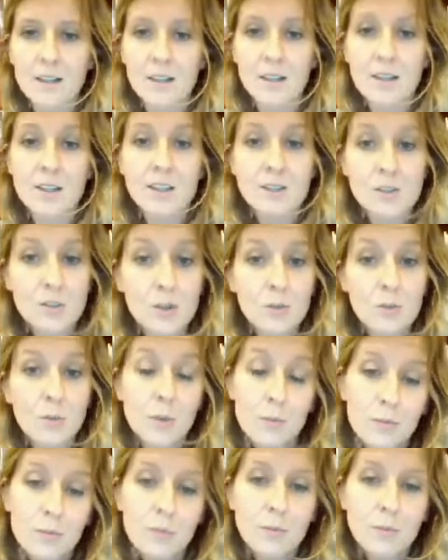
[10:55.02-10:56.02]
e, jest
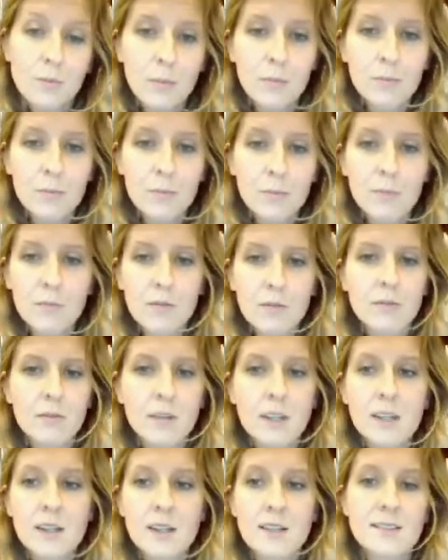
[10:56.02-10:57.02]
to
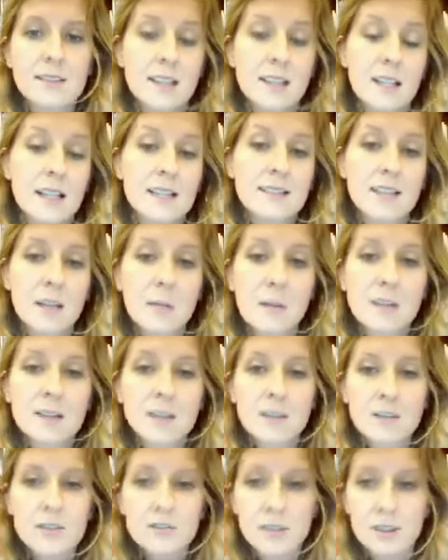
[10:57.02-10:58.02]
jeden, jeden z
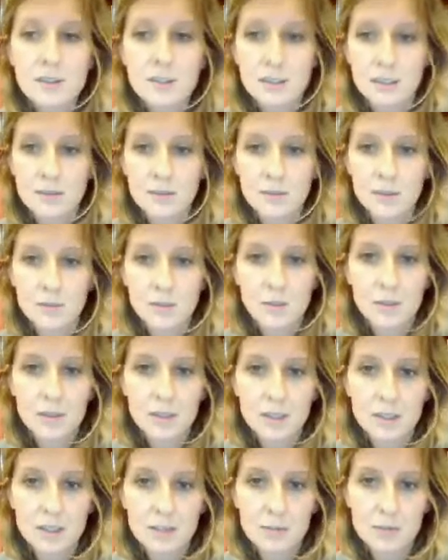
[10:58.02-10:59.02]
najbardziej rozwijających się w tym
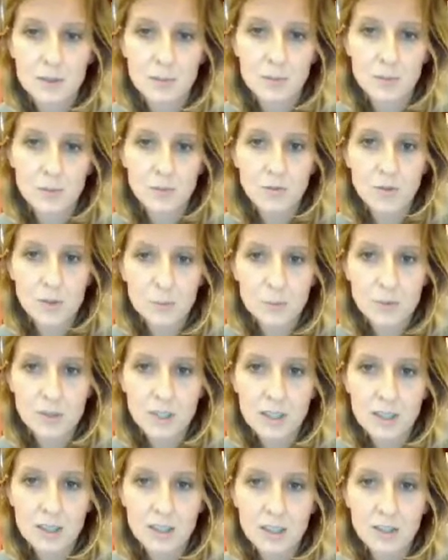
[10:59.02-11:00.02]
momencie przemysłów
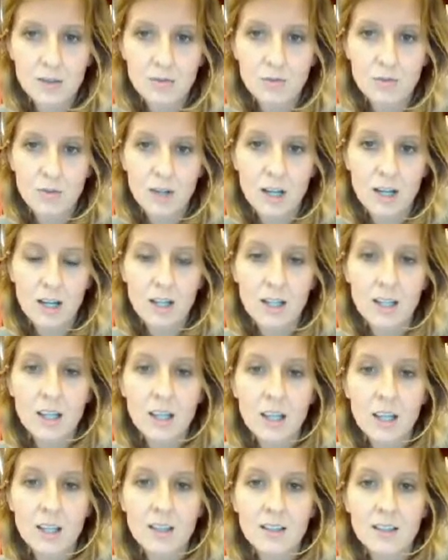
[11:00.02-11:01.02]
gospodarki, która,
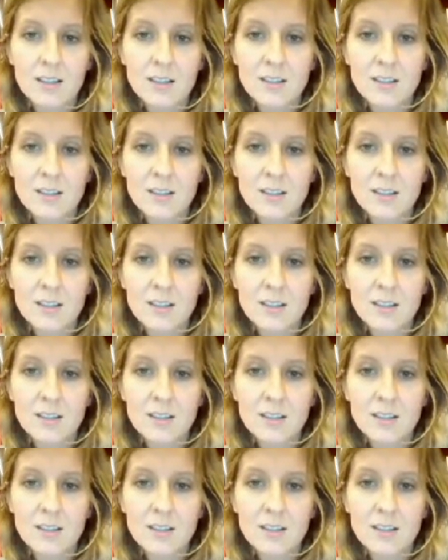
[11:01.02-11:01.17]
